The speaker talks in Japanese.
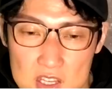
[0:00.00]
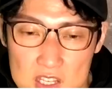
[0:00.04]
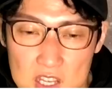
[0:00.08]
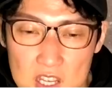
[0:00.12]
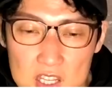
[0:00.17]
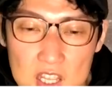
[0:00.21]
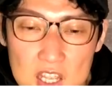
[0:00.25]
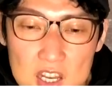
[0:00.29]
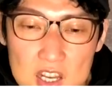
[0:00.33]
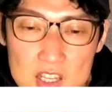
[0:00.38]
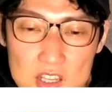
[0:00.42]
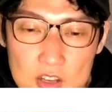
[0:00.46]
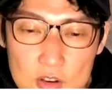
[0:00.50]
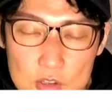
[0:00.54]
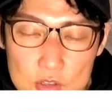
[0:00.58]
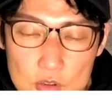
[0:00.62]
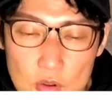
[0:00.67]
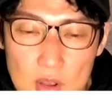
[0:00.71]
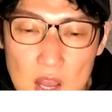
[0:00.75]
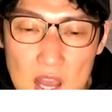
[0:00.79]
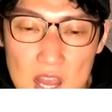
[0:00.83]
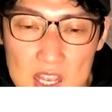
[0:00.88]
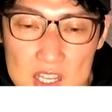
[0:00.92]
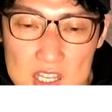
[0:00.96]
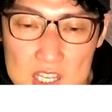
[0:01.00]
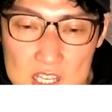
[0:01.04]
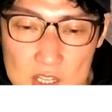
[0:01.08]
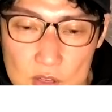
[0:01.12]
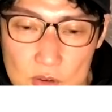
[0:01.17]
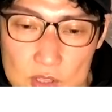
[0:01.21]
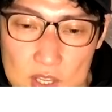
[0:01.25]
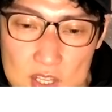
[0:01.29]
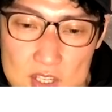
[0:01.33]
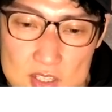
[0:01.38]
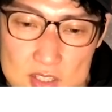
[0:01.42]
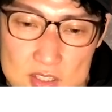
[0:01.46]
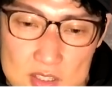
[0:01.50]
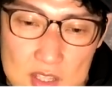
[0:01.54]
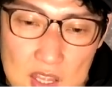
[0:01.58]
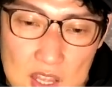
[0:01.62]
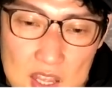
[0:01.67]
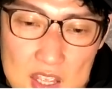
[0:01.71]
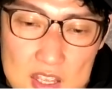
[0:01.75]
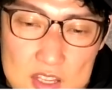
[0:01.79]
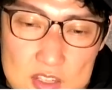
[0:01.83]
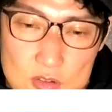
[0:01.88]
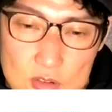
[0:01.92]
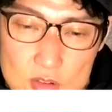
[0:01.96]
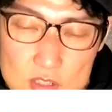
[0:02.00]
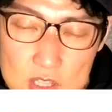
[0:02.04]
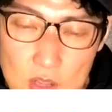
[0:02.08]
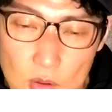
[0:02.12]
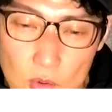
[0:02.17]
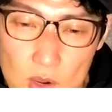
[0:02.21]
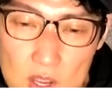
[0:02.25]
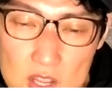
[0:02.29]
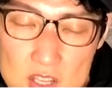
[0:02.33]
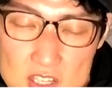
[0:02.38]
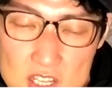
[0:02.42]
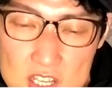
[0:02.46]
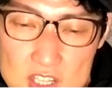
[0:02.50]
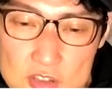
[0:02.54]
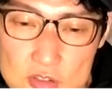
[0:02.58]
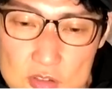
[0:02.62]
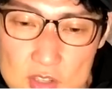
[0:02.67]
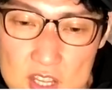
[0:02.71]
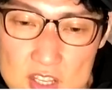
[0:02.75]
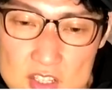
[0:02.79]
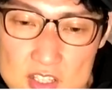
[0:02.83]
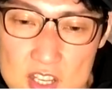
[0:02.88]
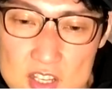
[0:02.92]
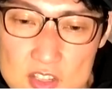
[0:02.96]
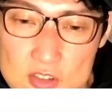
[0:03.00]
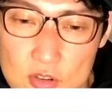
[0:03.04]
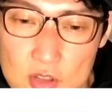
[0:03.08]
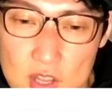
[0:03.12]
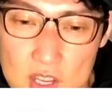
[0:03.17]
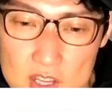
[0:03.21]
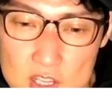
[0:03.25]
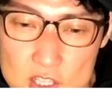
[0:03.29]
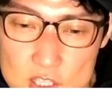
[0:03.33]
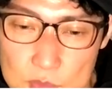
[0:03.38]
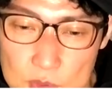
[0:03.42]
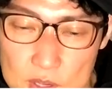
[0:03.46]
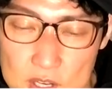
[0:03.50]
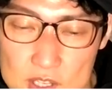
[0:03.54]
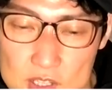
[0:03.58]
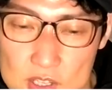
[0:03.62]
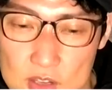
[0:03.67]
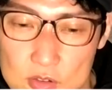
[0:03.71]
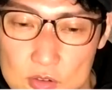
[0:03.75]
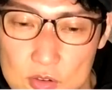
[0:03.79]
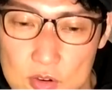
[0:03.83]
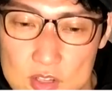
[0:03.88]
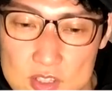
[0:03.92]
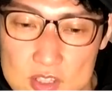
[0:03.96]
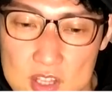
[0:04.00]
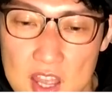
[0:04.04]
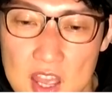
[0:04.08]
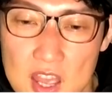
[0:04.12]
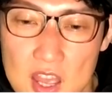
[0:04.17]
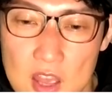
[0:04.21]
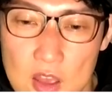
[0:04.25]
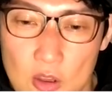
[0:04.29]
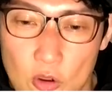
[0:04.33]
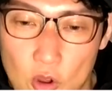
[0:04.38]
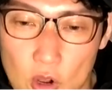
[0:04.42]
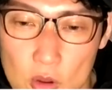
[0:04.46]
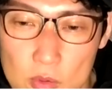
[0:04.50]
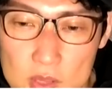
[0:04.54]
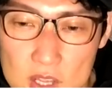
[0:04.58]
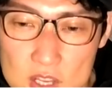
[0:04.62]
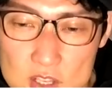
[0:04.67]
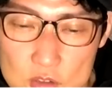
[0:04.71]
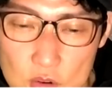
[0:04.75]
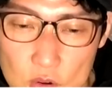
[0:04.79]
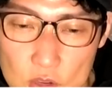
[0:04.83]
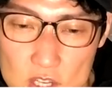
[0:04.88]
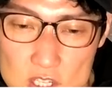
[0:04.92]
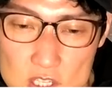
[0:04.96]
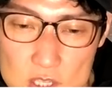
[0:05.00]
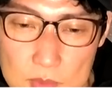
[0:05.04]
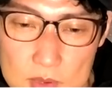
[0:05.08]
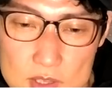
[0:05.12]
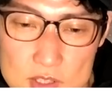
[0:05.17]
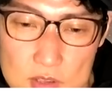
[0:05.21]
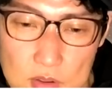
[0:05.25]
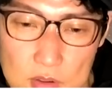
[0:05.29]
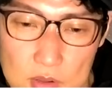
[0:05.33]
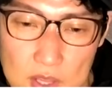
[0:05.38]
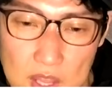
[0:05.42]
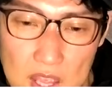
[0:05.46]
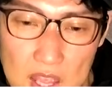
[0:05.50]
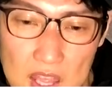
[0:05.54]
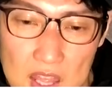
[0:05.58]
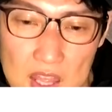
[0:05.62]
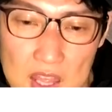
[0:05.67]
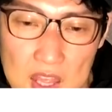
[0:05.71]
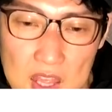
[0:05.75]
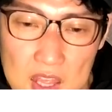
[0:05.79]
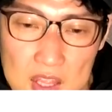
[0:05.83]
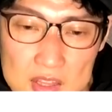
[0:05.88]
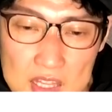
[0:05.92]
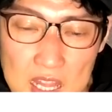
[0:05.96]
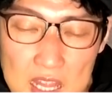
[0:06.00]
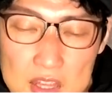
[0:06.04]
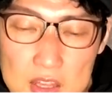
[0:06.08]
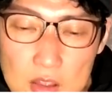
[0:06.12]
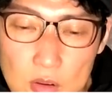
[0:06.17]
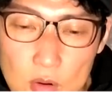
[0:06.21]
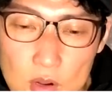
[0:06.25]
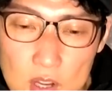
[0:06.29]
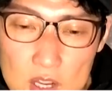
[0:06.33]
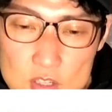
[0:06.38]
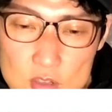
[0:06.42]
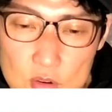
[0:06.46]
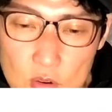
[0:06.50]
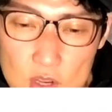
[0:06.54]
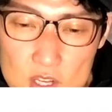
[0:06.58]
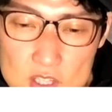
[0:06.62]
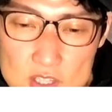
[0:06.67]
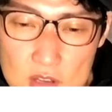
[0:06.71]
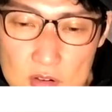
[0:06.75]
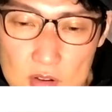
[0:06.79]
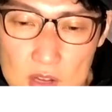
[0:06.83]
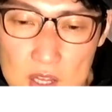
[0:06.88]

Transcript: 家で入れてる人が黄色ですね。そして、オレンジが充電ステーションでいつも入れてる人ですね。これもね、上下してますよね。なんでこれが上下してる